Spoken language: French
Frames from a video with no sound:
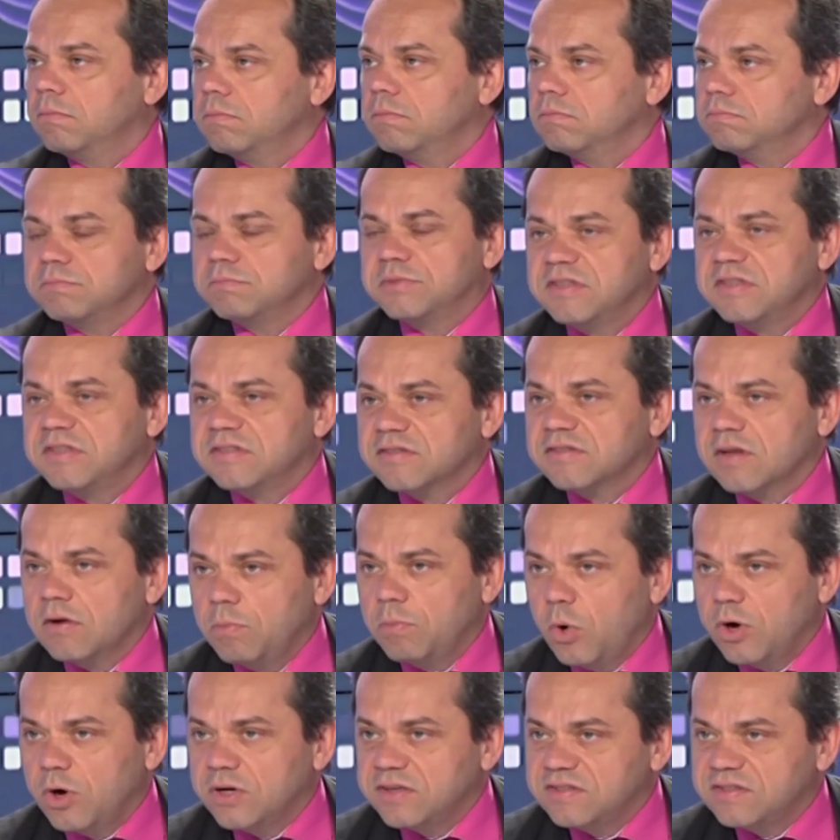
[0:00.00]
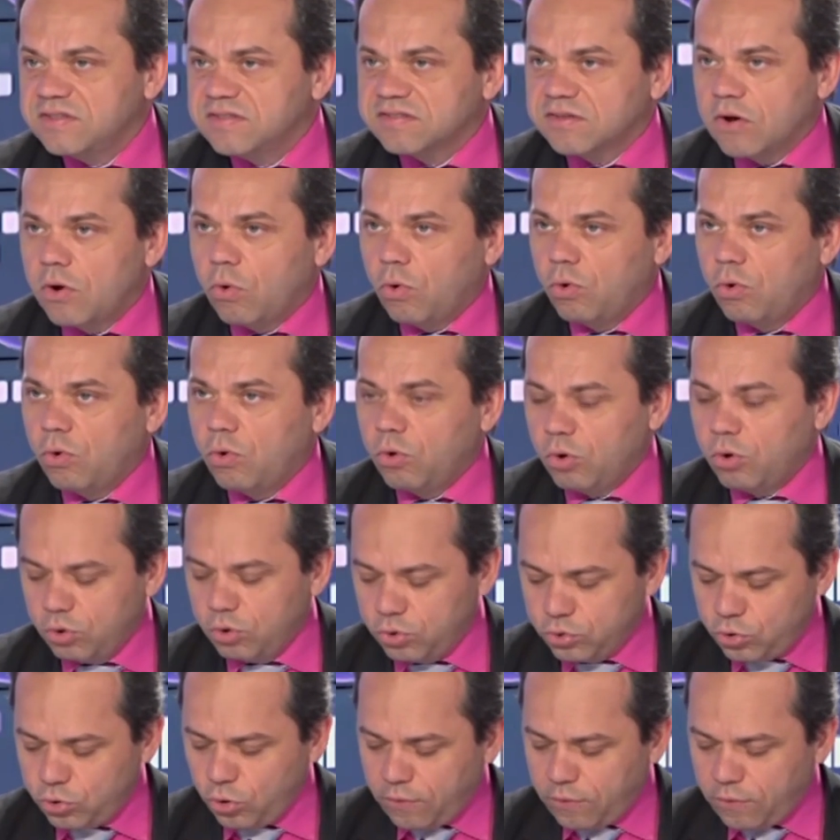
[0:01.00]
600, moins de 600 euros
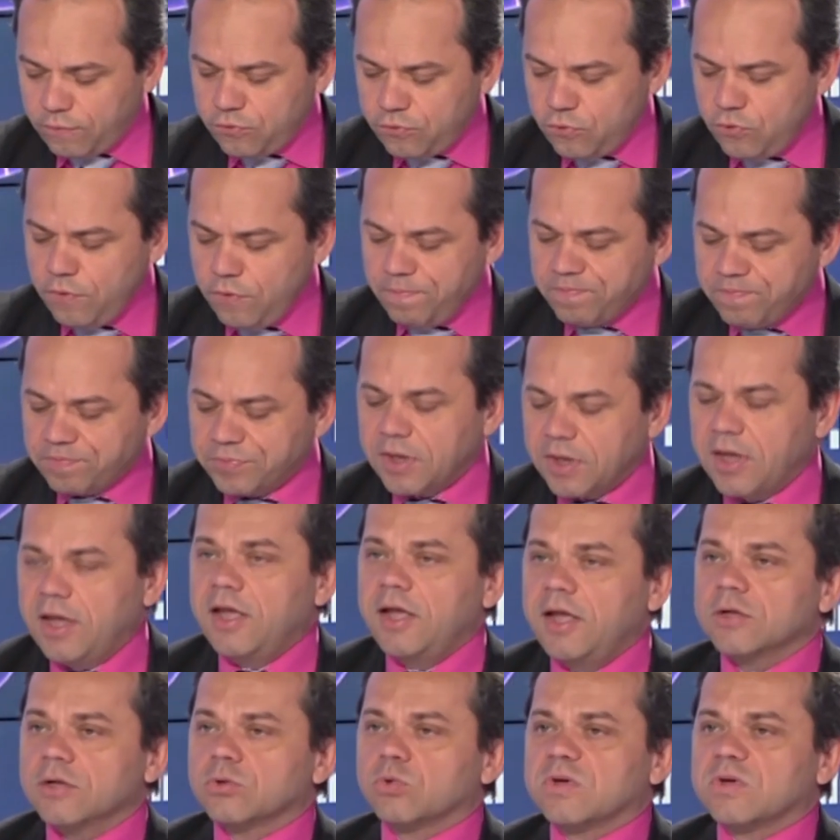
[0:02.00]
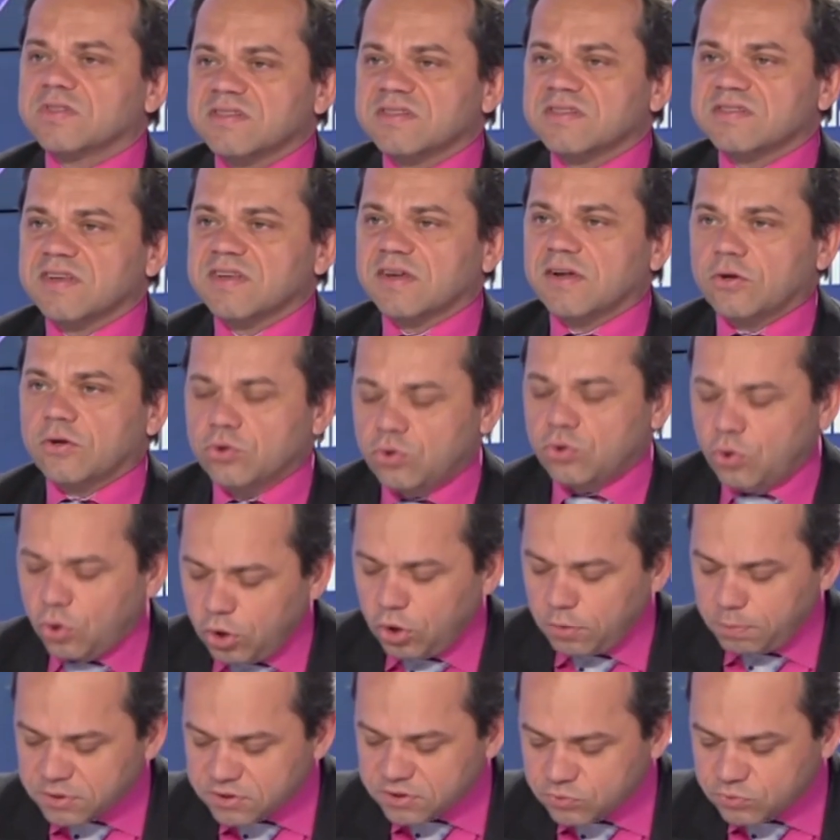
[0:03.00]
de revenus et 350 euros
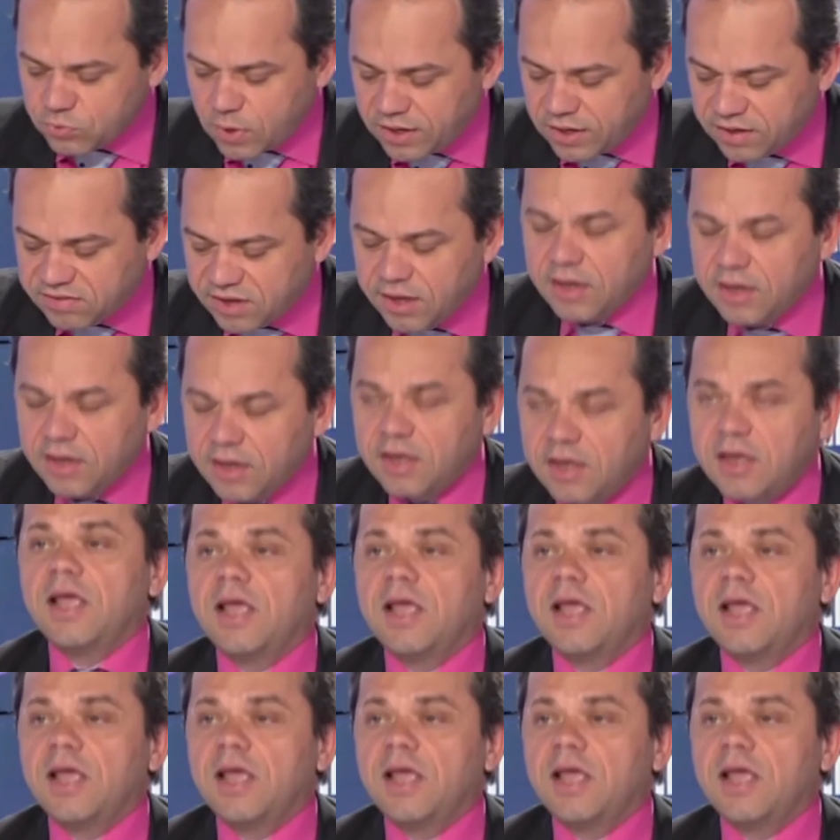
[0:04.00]
de mensualité.